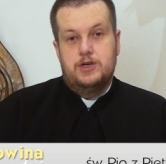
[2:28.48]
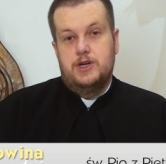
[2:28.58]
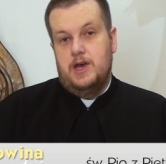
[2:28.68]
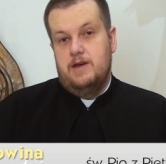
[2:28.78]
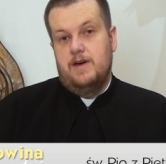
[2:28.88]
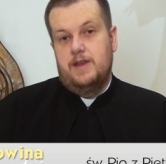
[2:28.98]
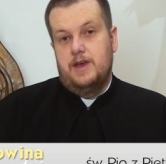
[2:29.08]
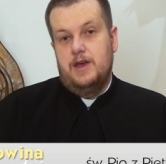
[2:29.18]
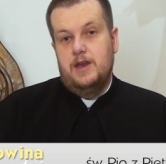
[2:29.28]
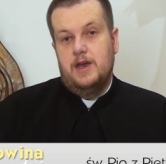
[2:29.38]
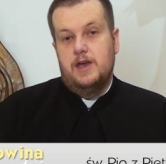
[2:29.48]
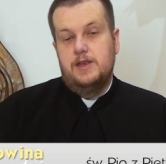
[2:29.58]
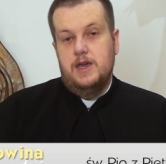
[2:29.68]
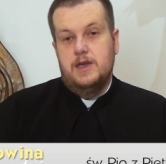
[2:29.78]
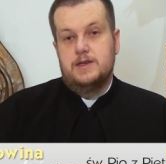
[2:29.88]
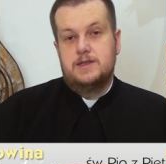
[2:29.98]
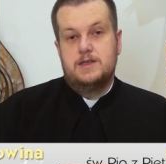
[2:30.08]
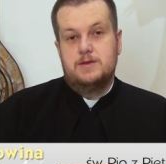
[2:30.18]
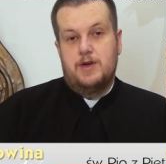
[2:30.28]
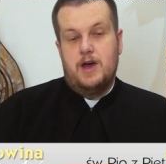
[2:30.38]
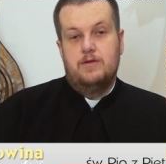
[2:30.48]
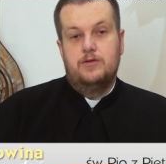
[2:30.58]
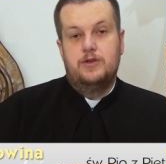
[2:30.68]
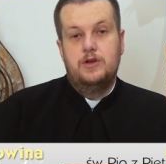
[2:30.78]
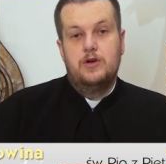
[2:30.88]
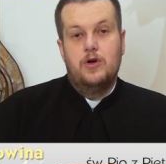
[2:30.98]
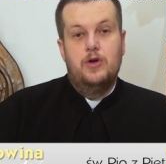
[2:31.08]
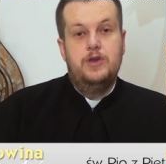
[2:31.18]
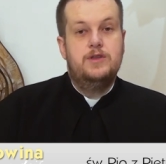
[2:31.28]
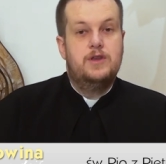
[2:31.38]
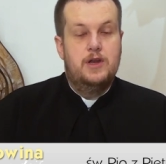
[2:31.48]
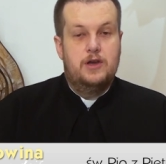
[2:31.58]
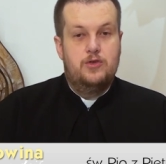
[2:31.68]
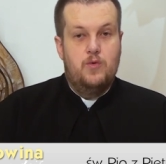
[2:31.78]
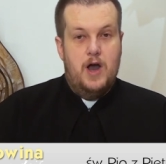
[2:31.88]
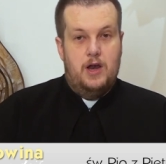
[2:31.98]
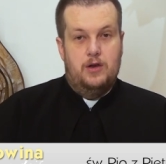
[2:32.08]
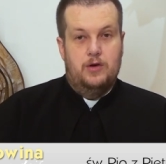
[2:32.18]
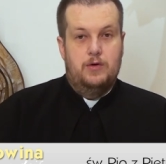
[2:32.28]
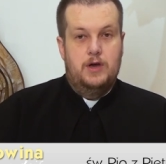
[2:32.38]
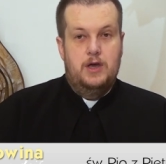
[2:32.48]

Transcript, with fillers: że Ewangelia nie jest sprawą tylko intelektualną,